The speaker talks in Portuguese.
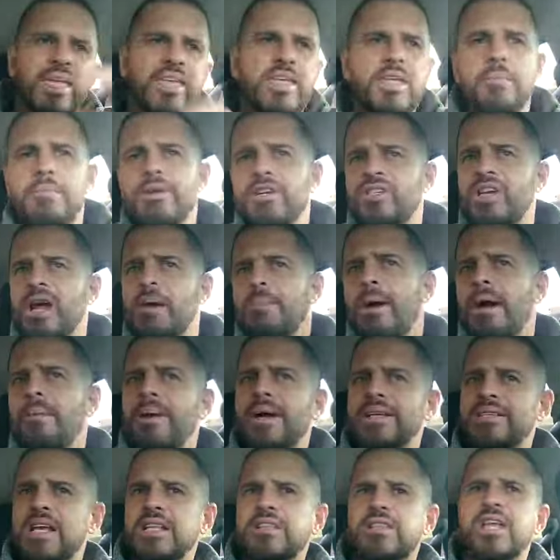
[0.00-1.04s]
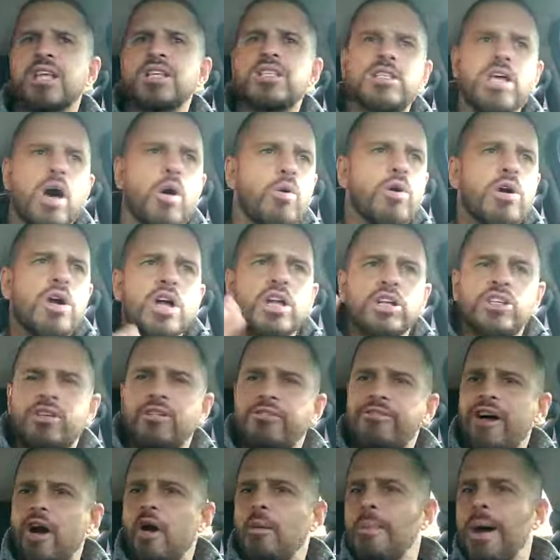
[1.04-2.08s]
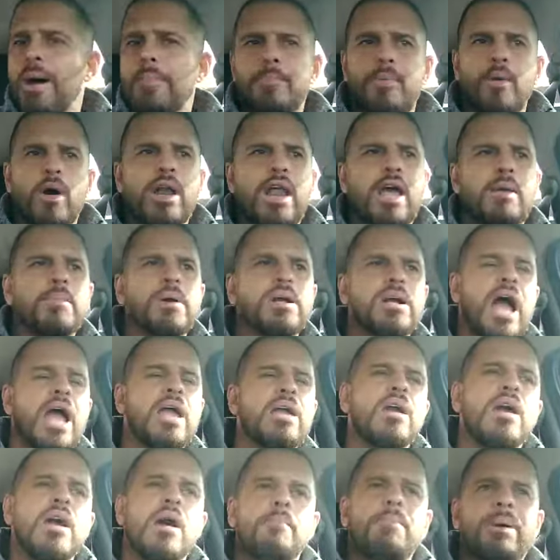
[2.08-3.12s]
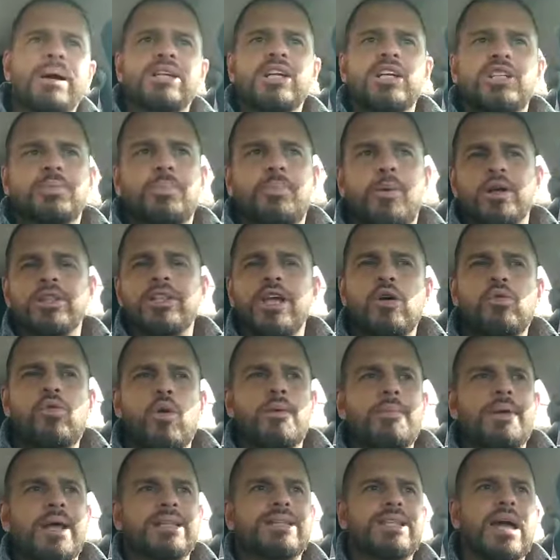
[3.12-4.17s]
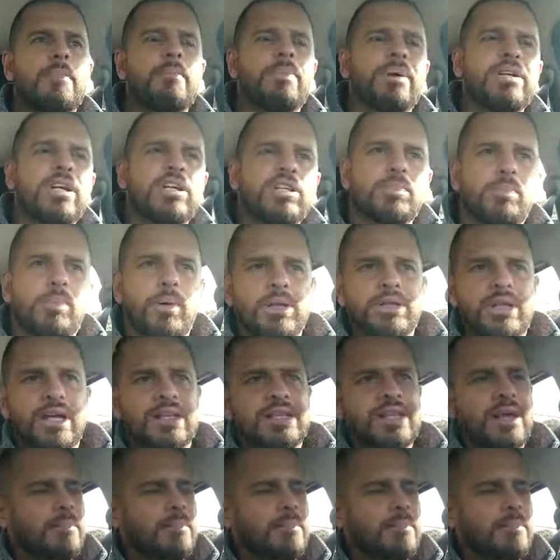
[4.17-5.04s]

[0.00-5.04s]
de me chamar mais atenção, tiver uma polêmica aí pra gente poder comentar, pra gente poder